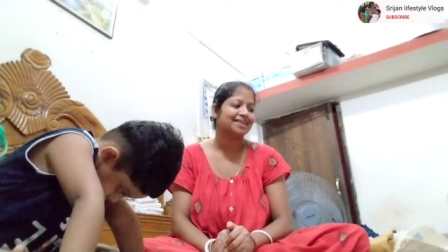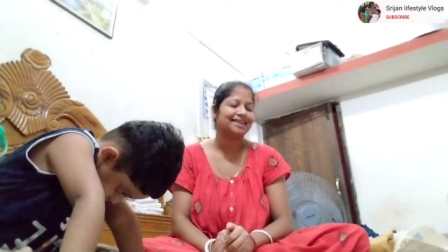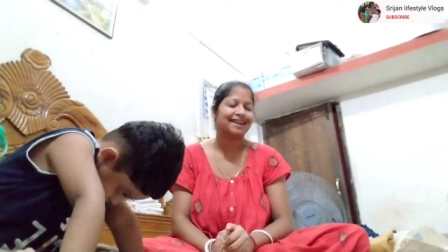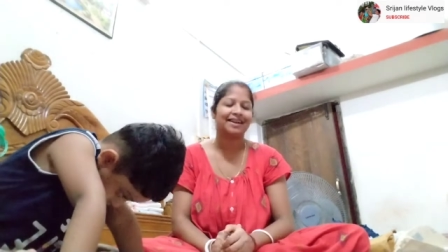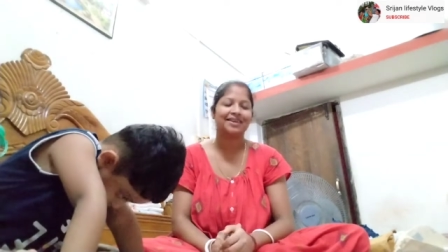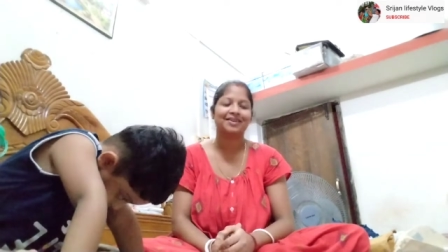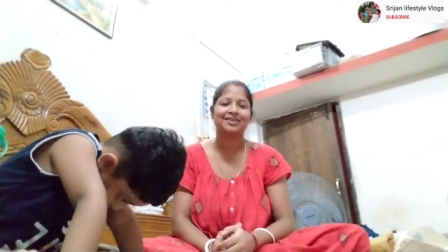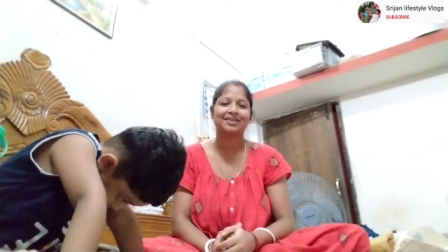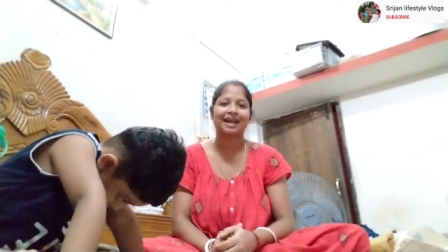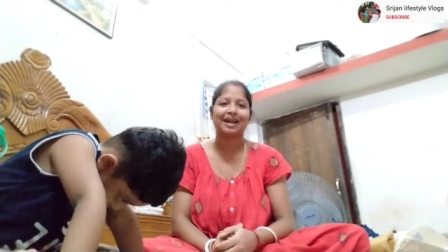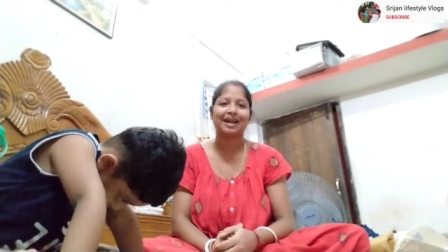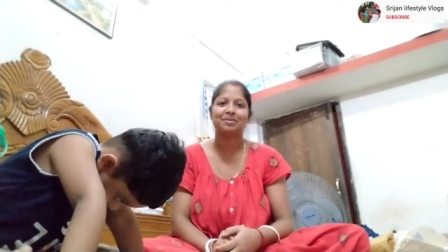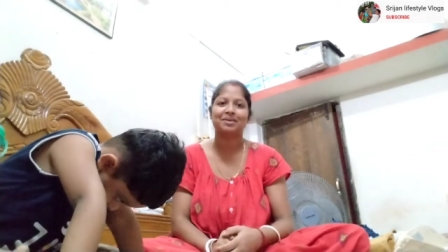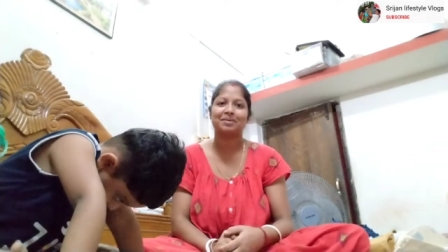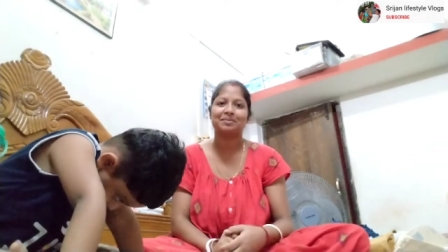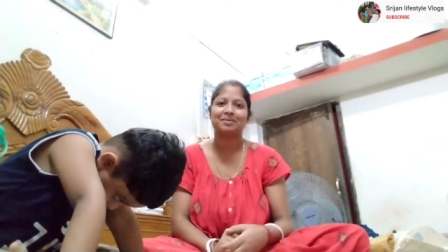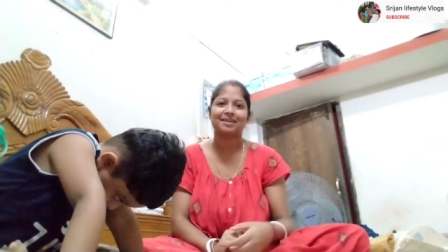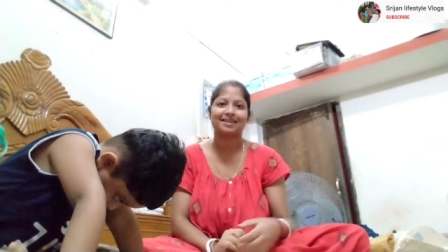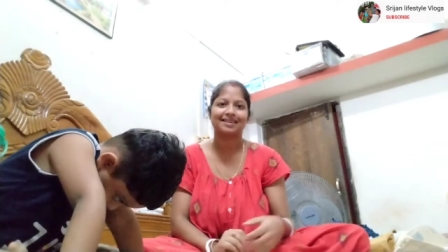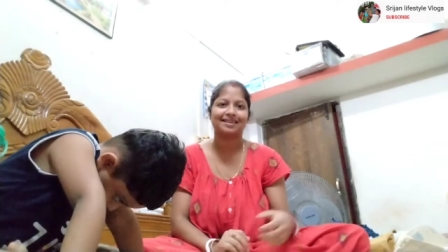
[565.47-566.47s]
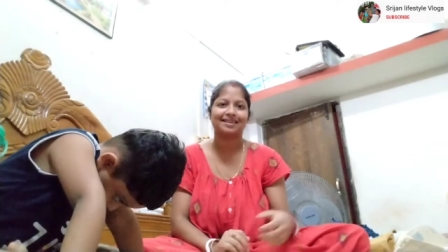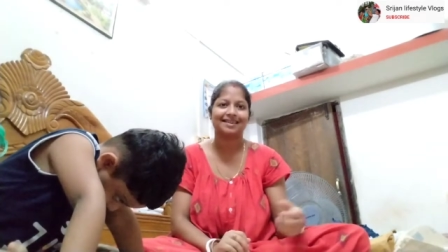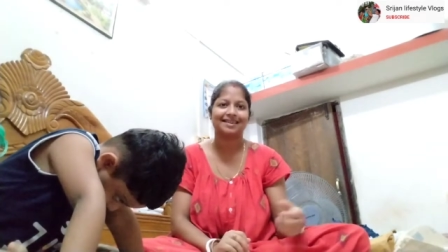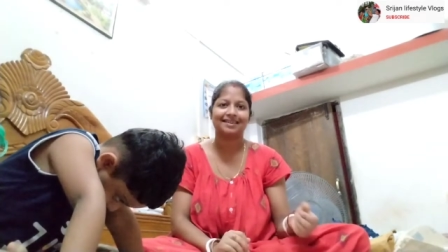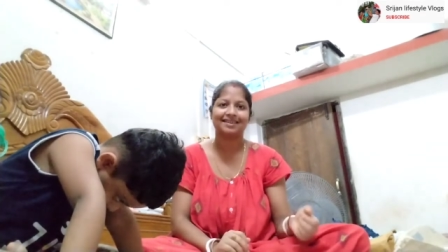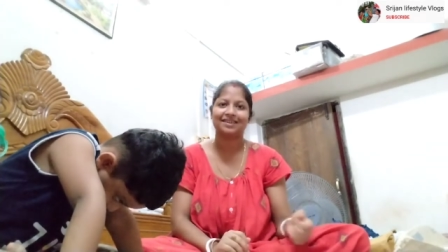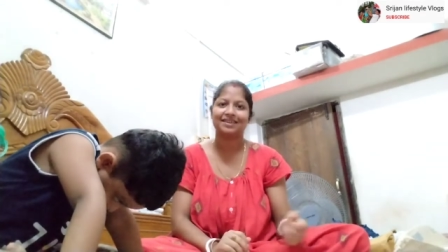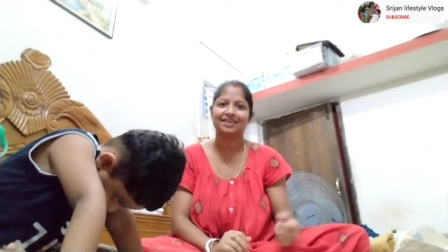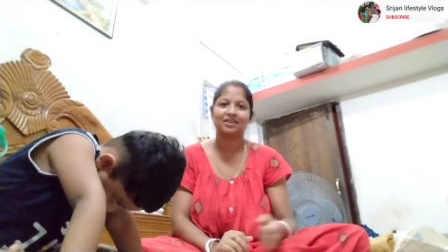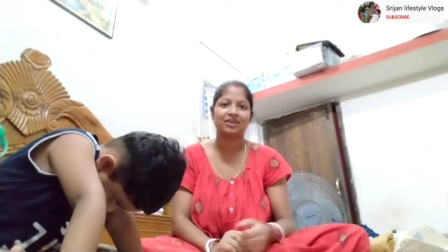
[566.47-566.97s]
যাই হোক তারপরে আমি হচ্ছে
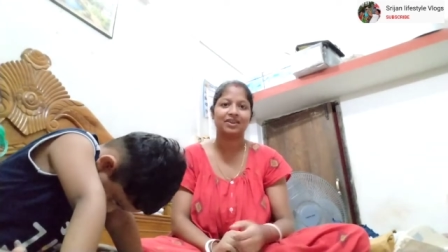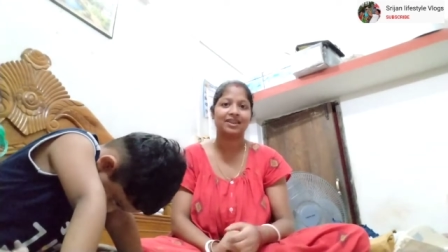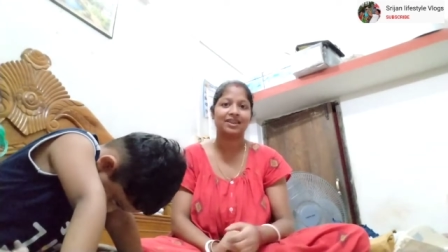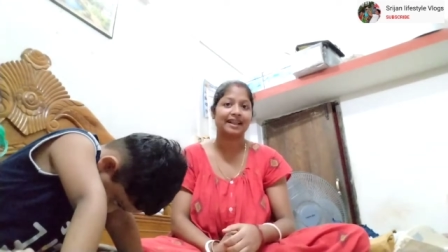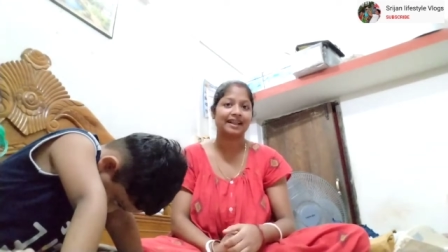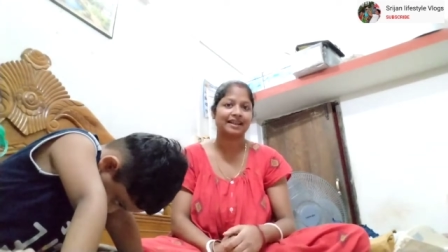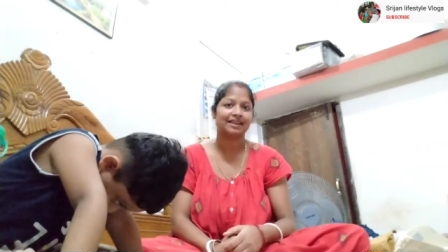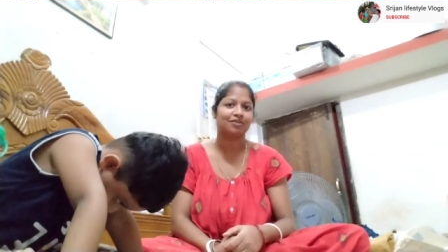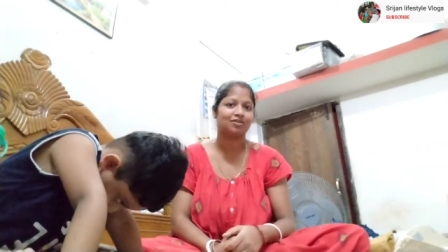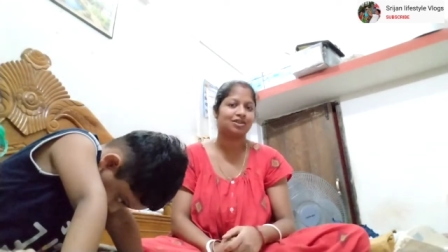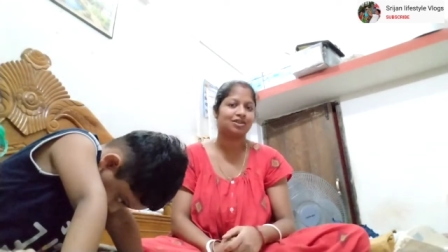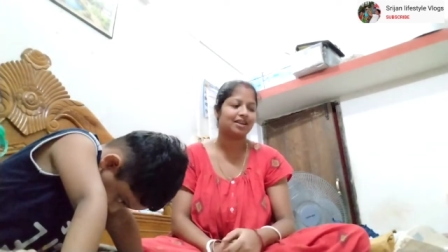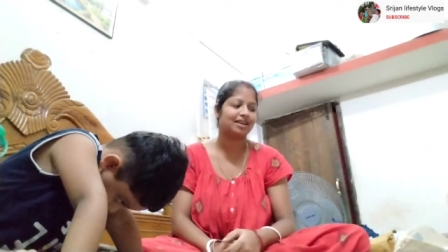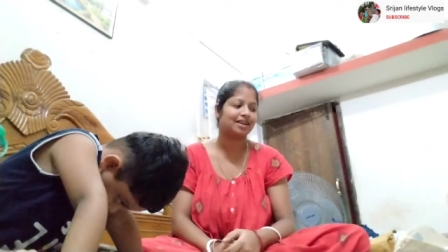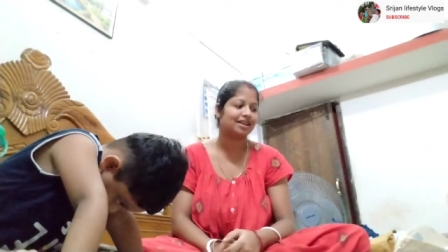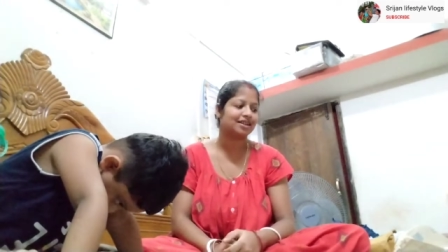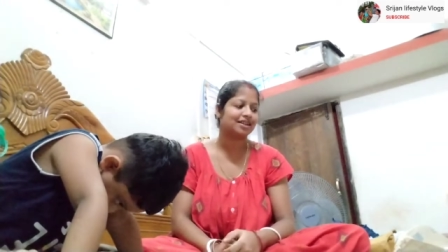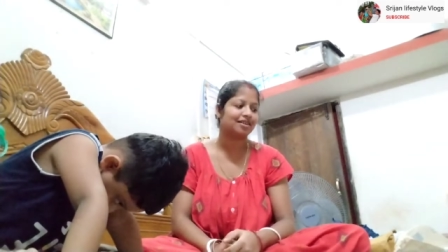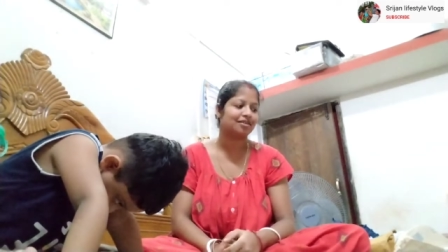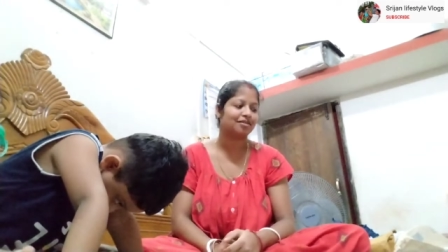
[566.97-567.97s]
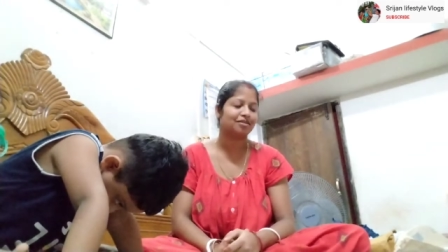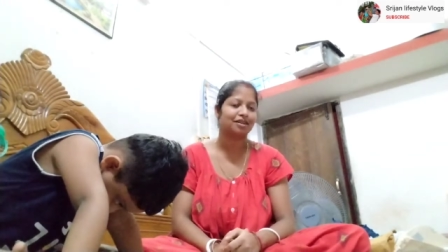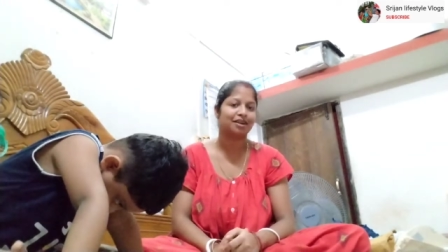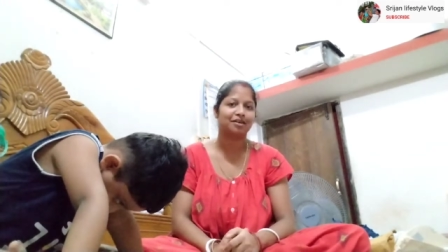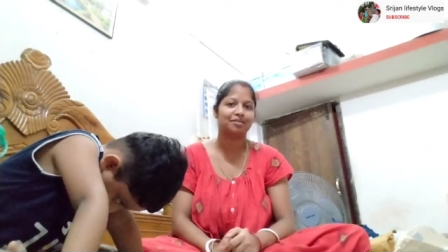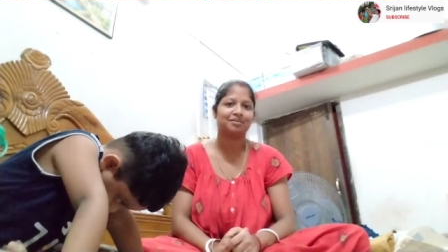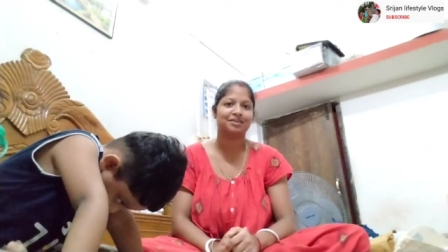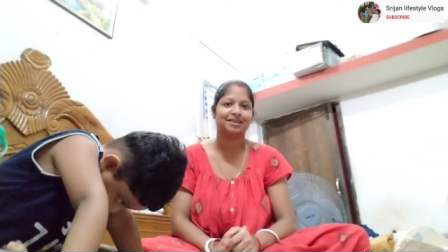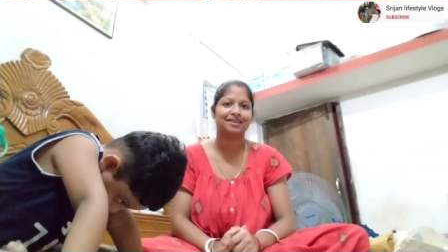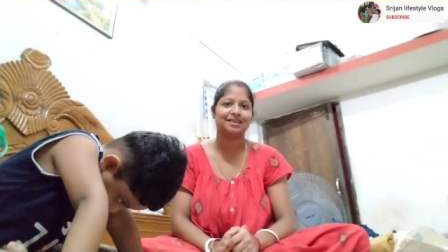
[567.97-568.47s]
ওই দাদাকেও জিজ্ঞাসা
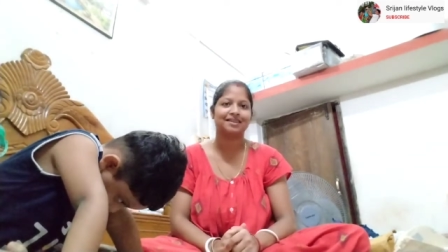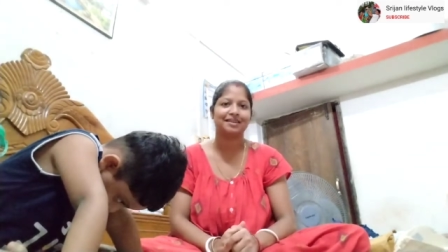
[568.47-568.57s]
করলাম যে